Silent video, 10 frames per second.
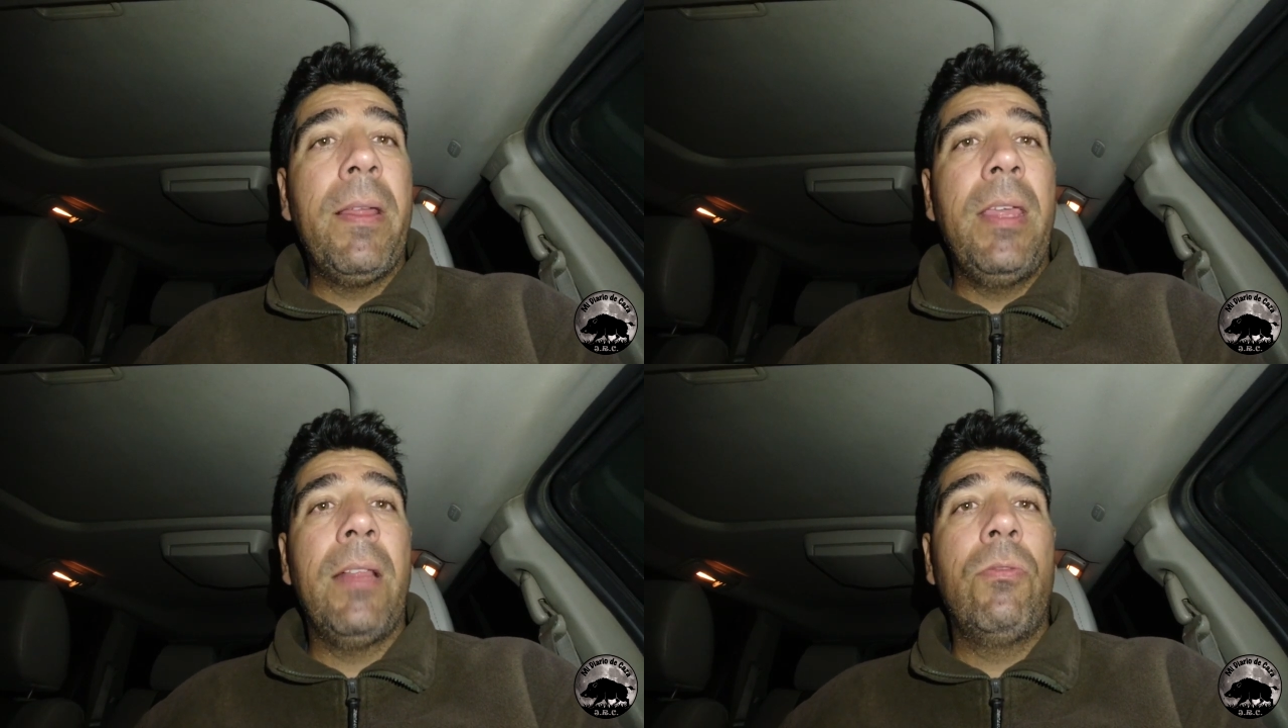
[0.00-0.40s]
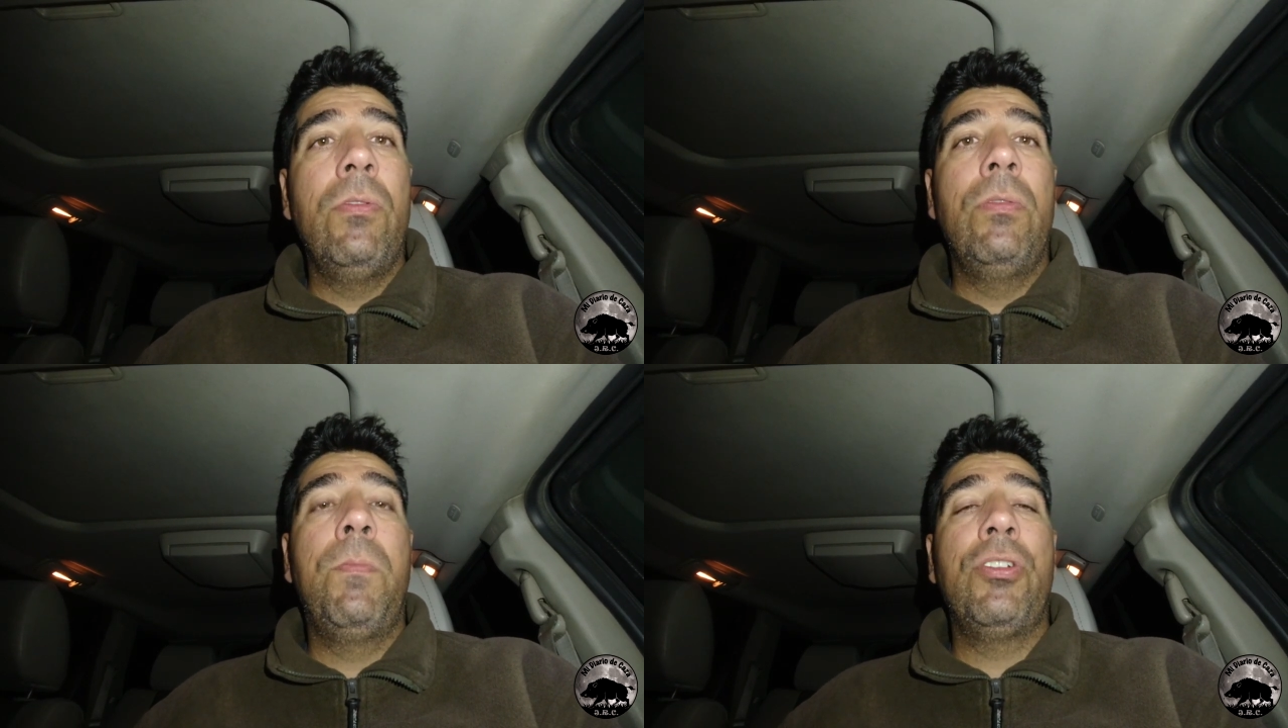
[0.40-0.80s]
para hacia
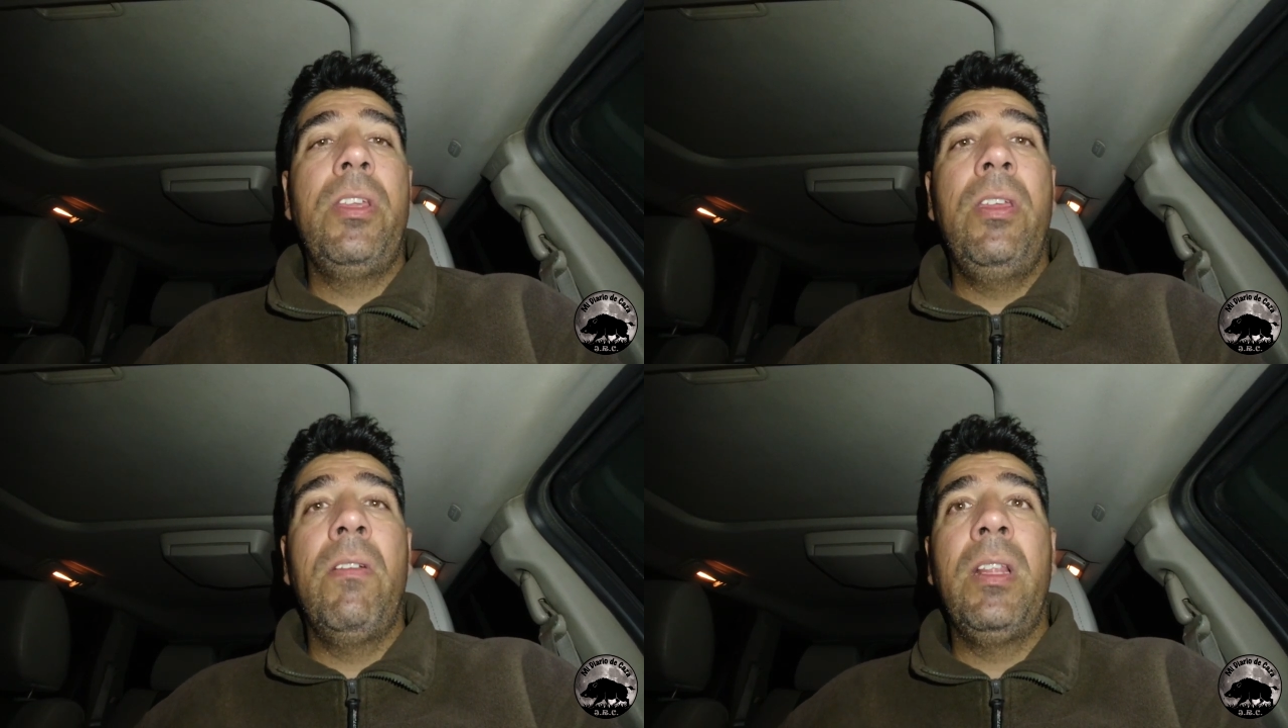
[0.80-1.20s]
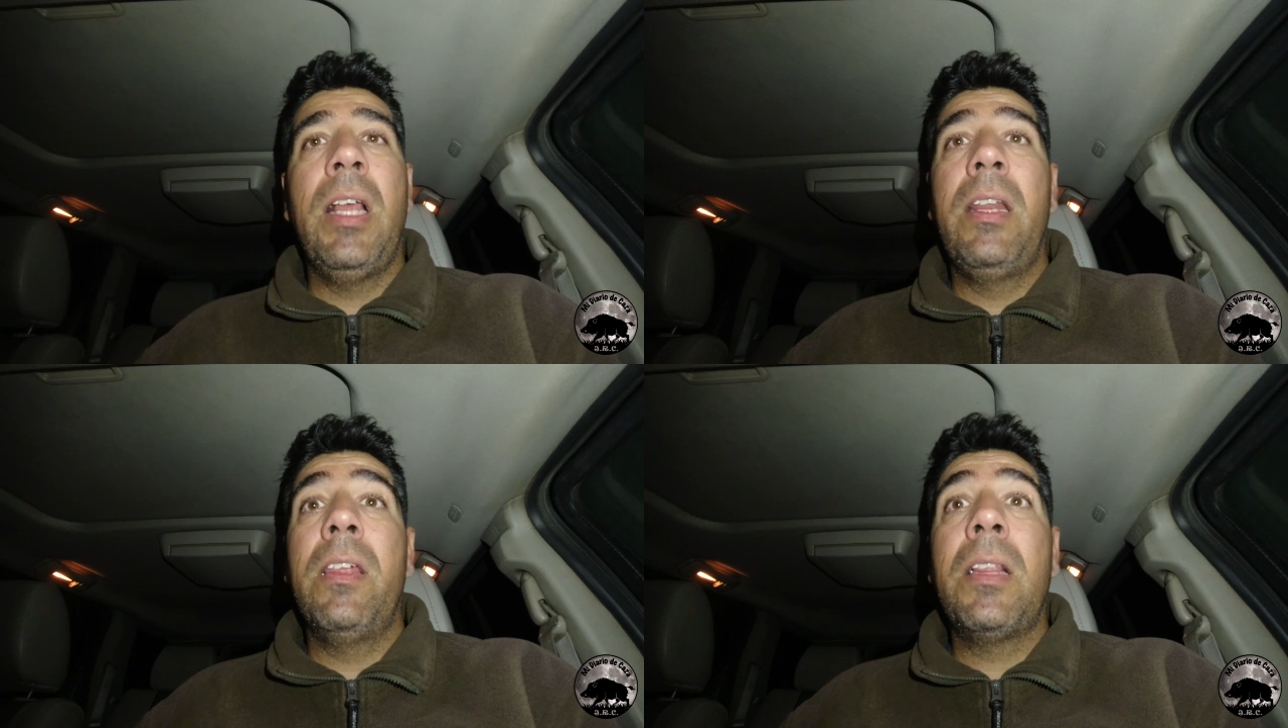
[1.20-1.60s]
tu posición y
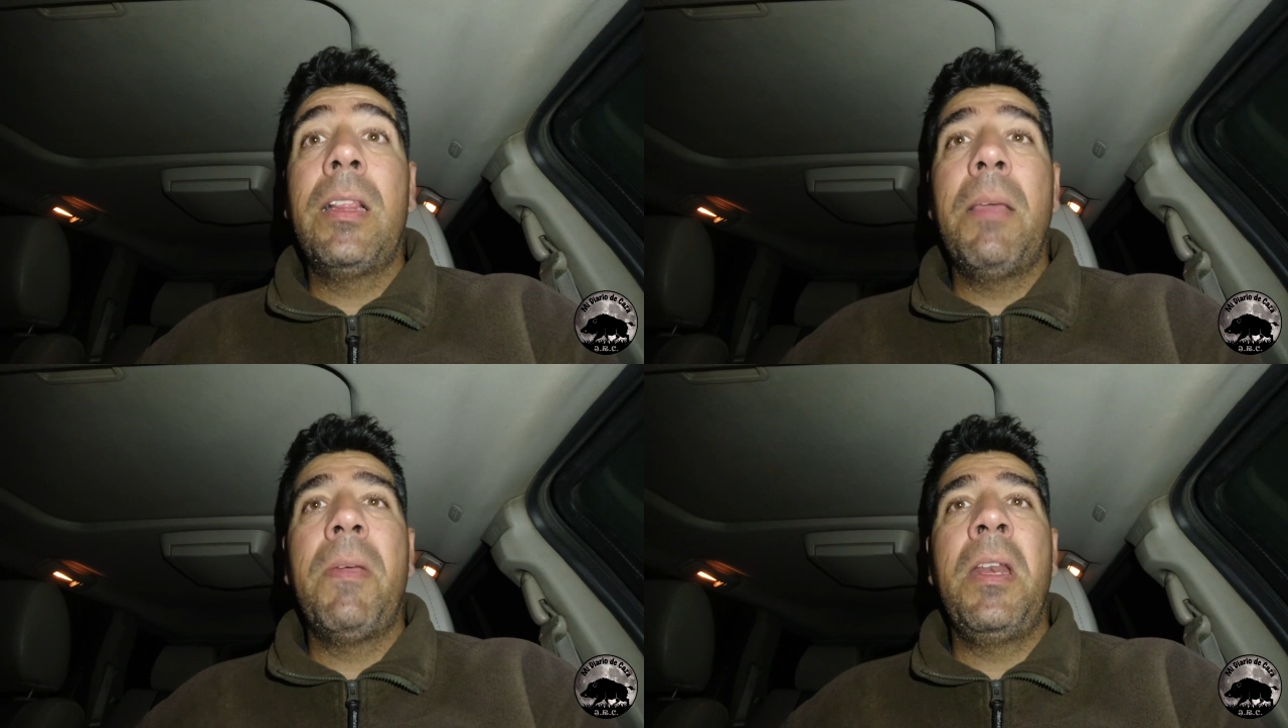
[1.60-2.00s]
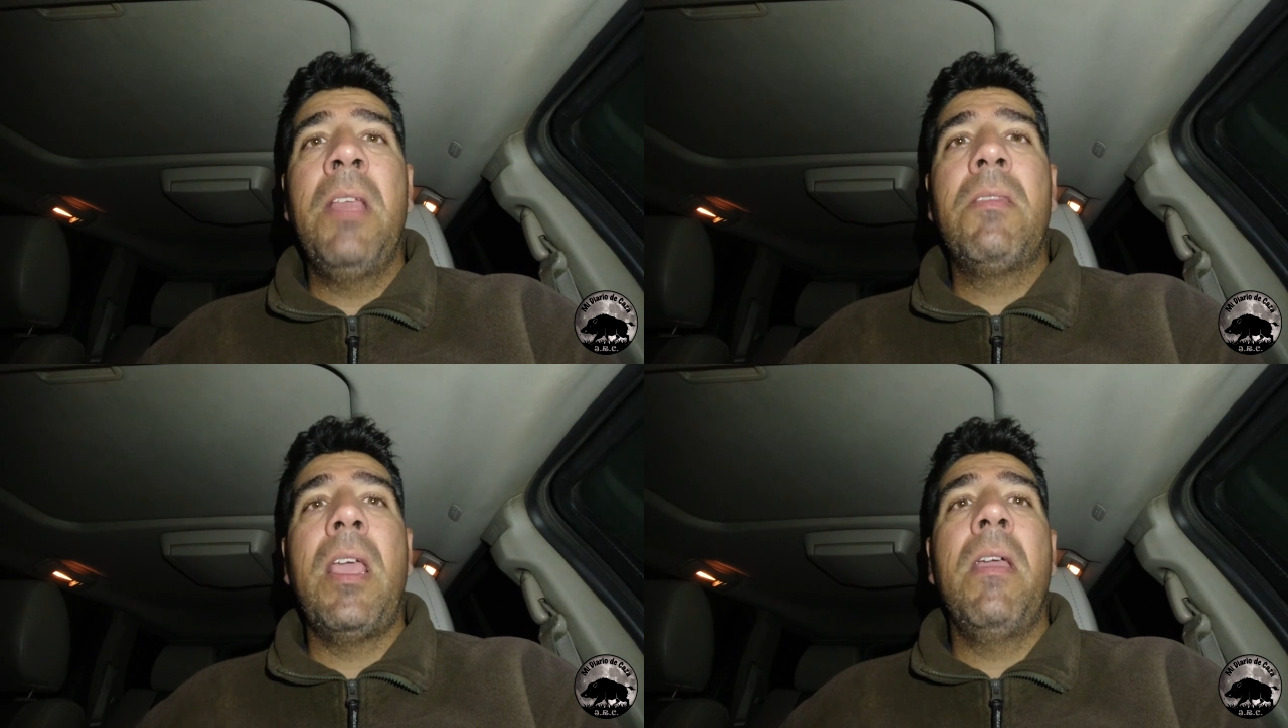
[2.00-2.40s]
tal, dice, estarte
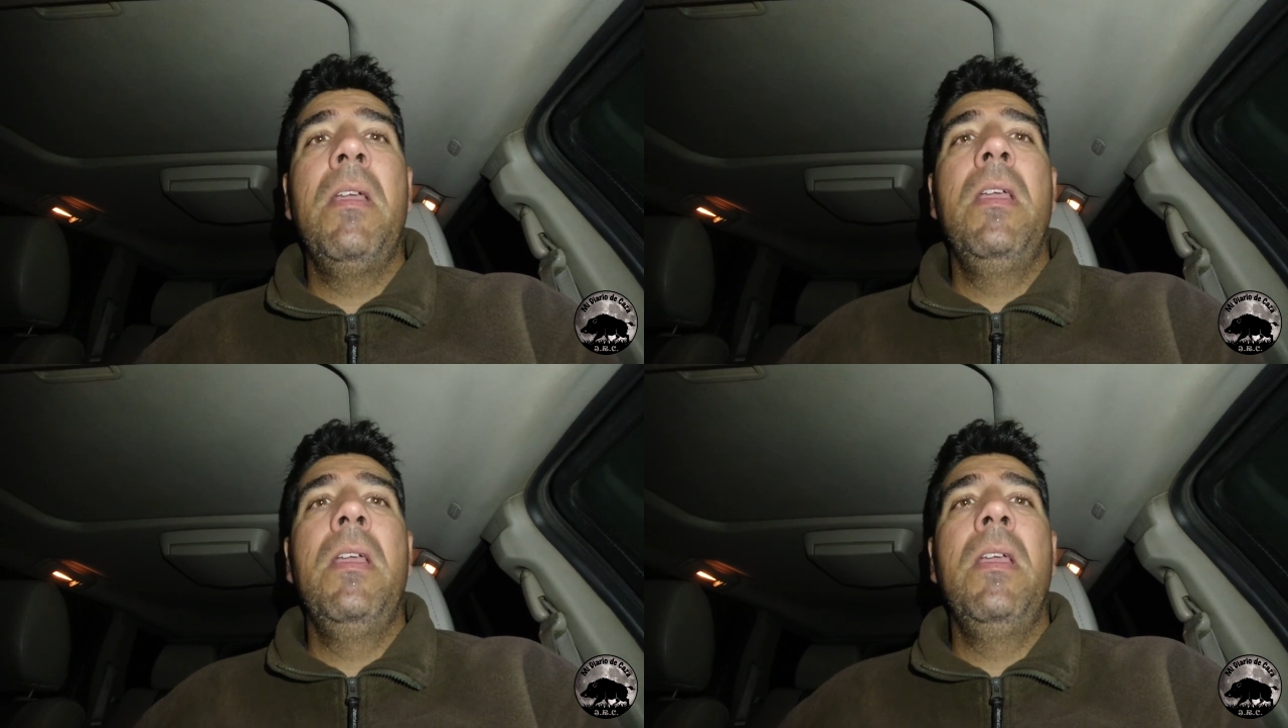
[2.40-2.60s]
pendiente.